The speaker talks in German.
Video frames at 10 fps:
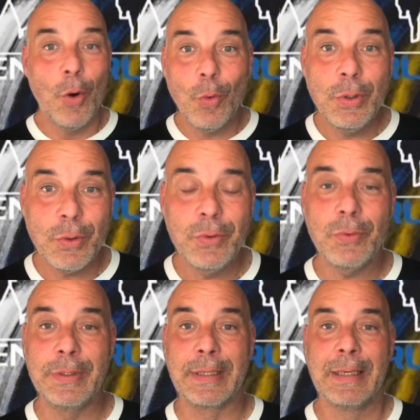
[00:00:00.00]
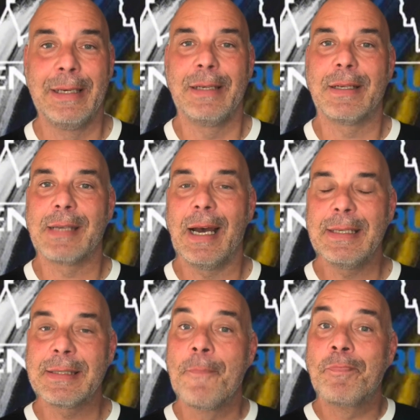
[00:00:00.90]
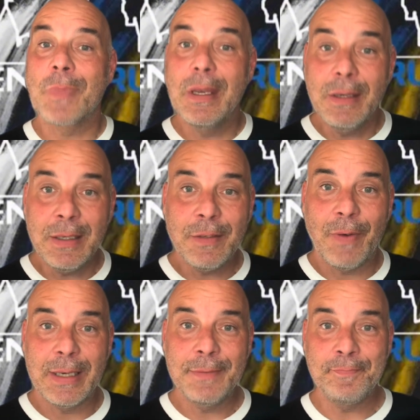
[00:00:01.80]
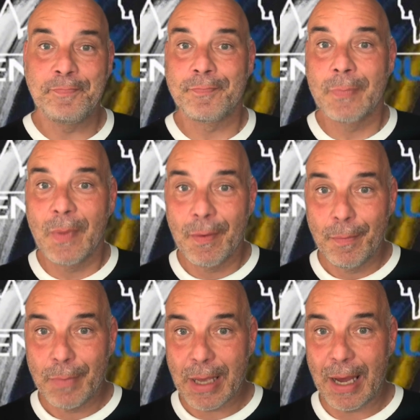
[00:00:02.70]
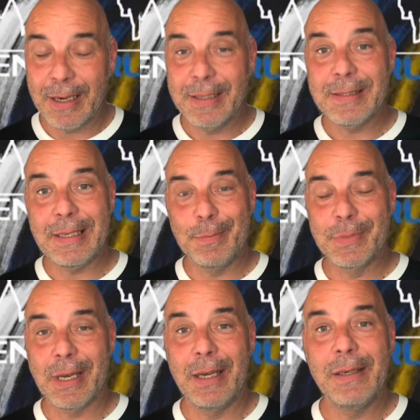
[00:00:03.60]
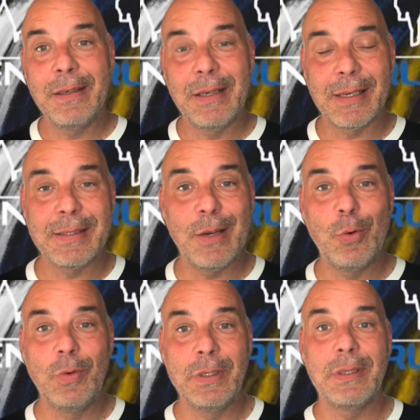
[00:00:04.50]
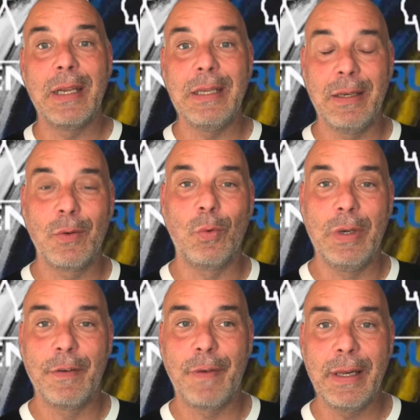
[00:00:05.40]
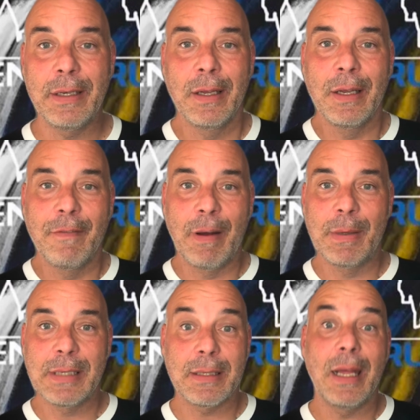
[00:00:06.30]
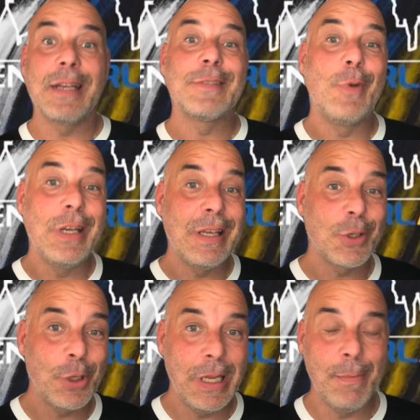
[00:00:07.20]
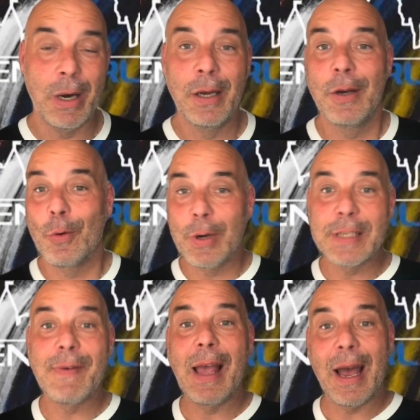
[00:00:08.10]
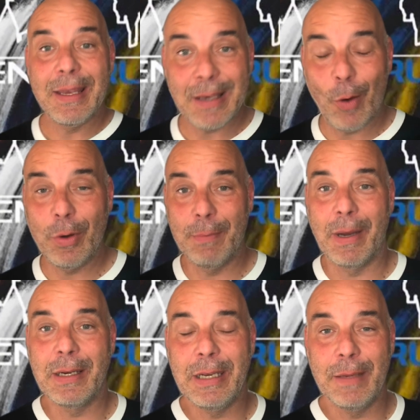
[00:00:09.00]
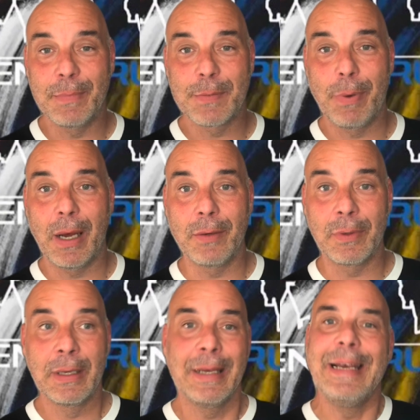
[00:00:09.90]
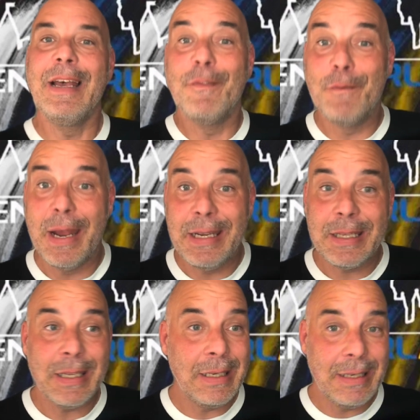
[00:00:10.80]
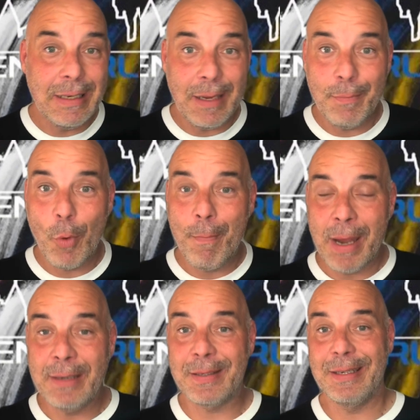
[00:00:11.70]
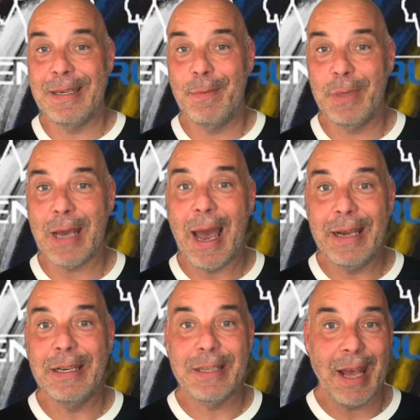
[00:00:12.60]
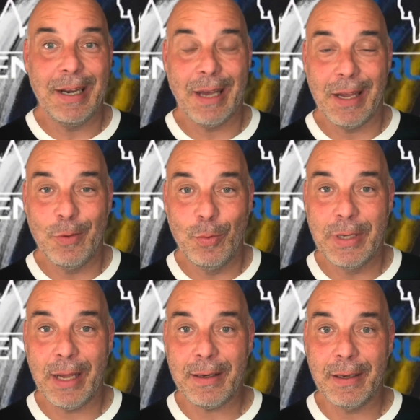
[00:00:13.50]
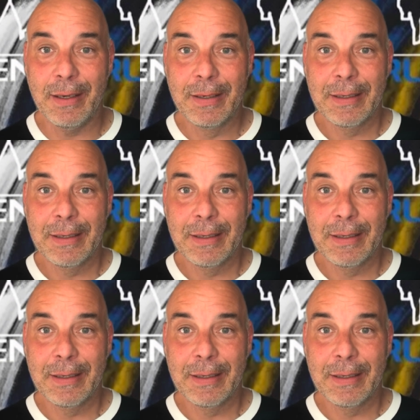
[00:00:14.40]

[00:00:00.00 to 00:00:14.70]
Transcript: und, und, und. Das heißt, irgendwann kann es eben sein, dass der Hund dann hinten runterfällt, weil man sagt, na, das wollte ich ja schon immer. Und das war ja eigentlich auch in meiner Lebensplanung. Wenn ich in dem Moment, in dem ich eigentlich gerne einen Hund hätte,